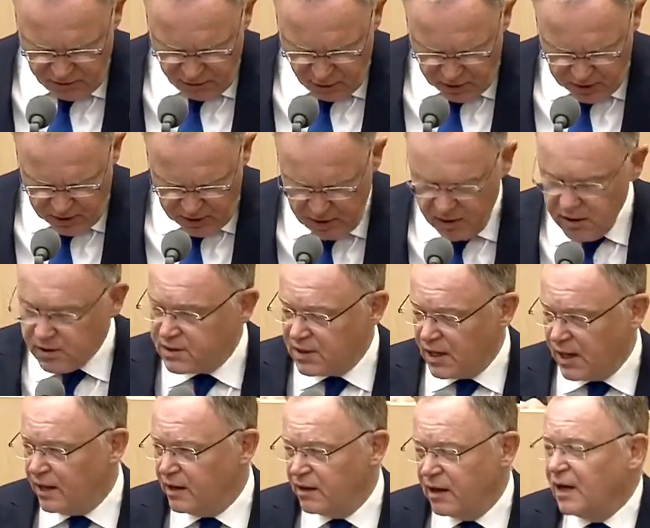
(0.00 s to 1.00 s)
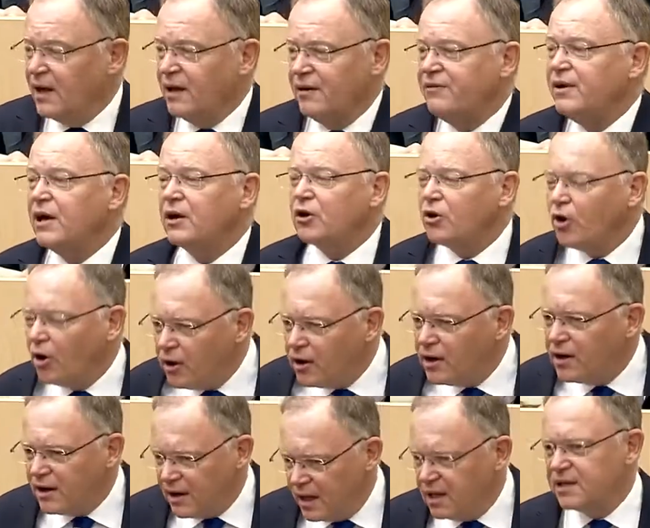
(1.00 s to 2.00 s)
wirklich nicht sein. Wir
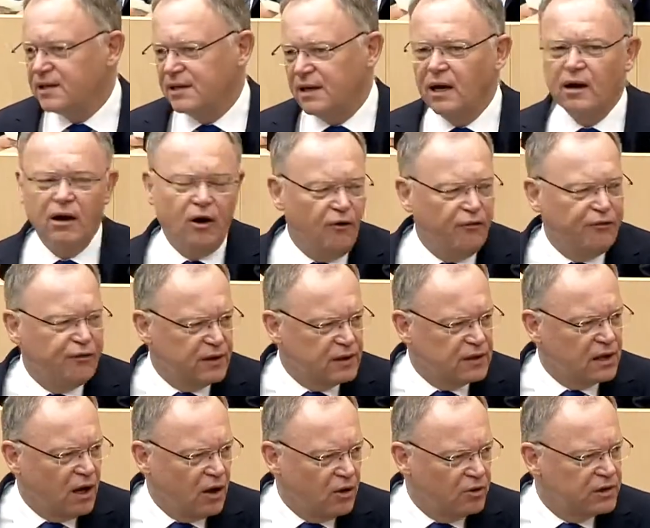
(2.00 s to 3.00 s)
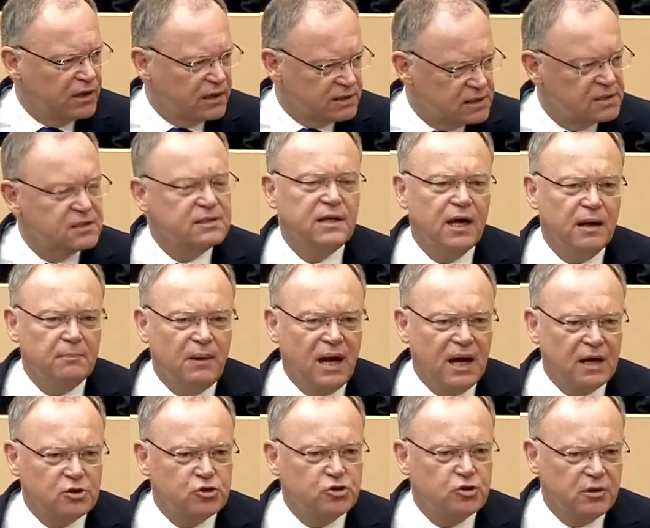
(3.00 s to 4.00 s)
können nicht darauf vertrauen, dass es der
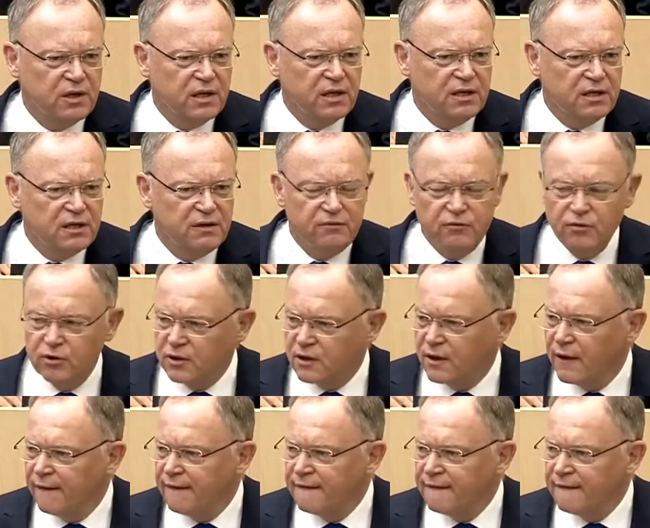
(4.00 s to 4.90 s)
Markt schon richten wird.